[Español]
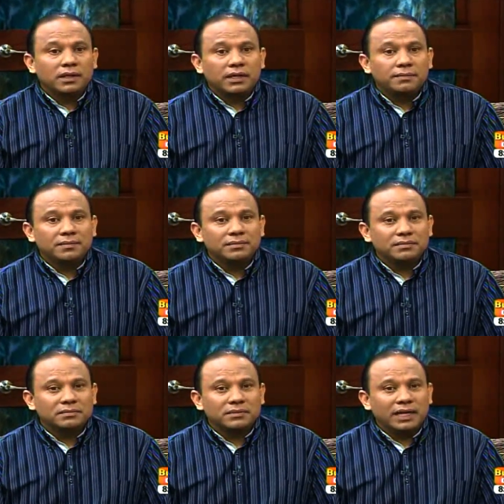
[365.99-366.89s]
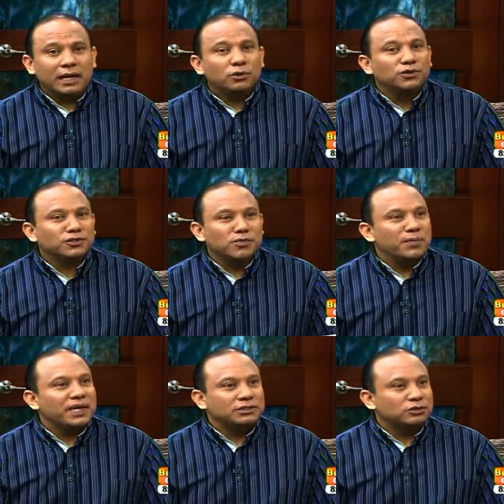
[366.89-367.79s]
en algunos
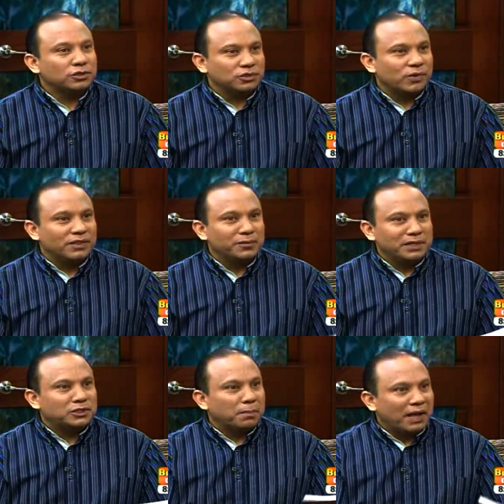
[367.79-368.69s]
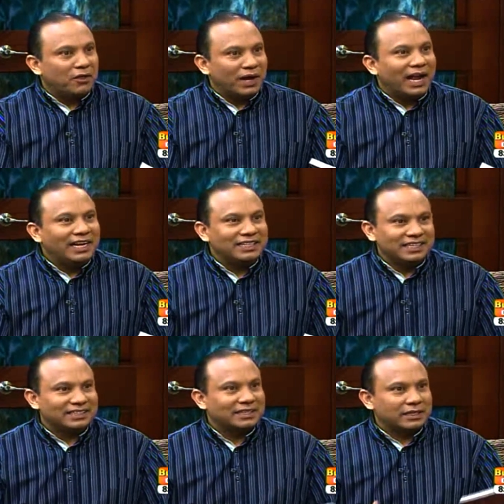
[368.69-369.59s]
momentos cuando me he topado a
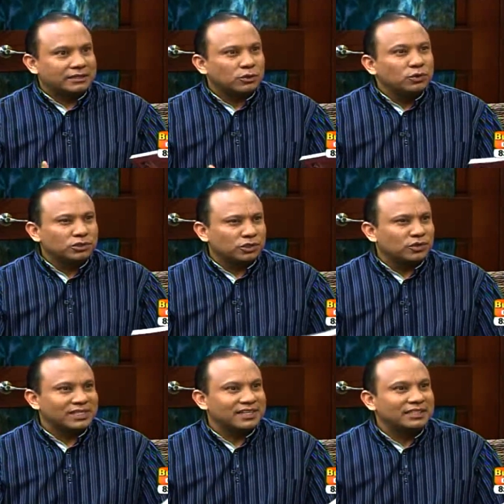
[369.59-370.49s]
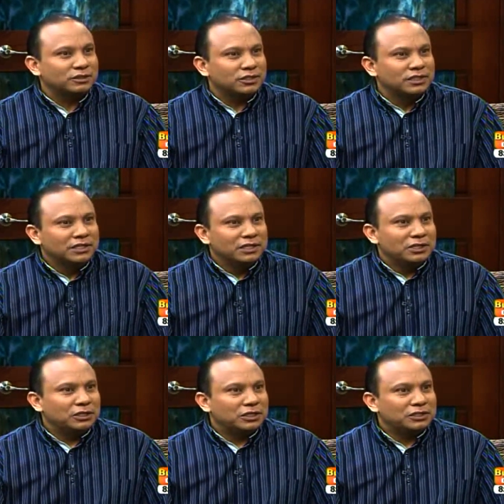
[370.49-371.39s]
alguien que escucho su acento,
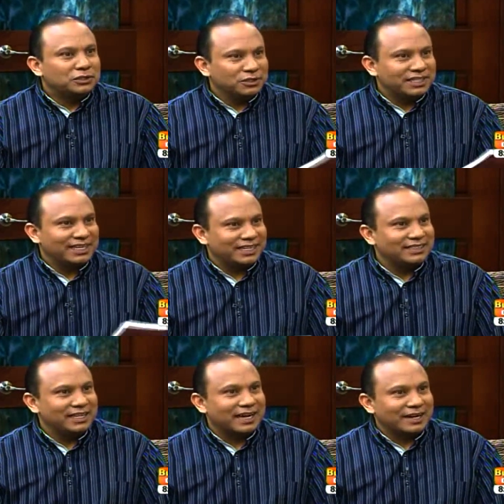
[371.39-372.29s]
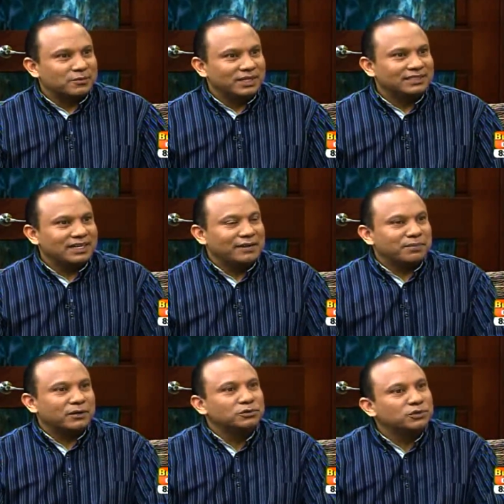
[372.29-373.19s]
yo sé que es nicaragüense y le
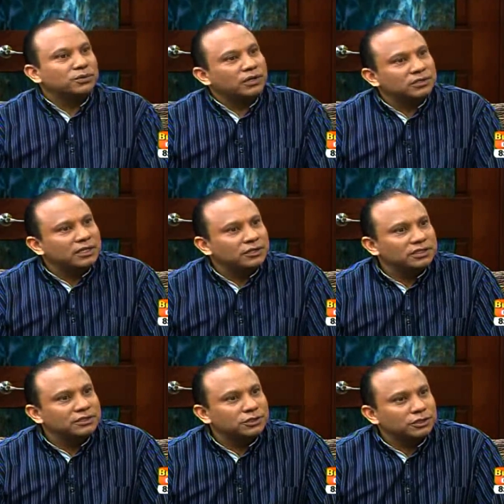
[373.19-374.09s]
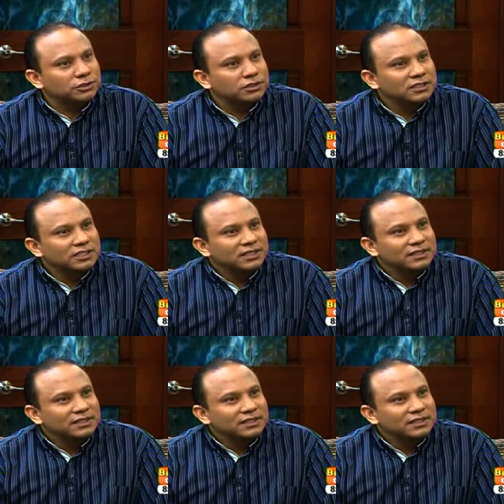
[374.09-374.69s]
pregunto, ¿y vos de dónde sos?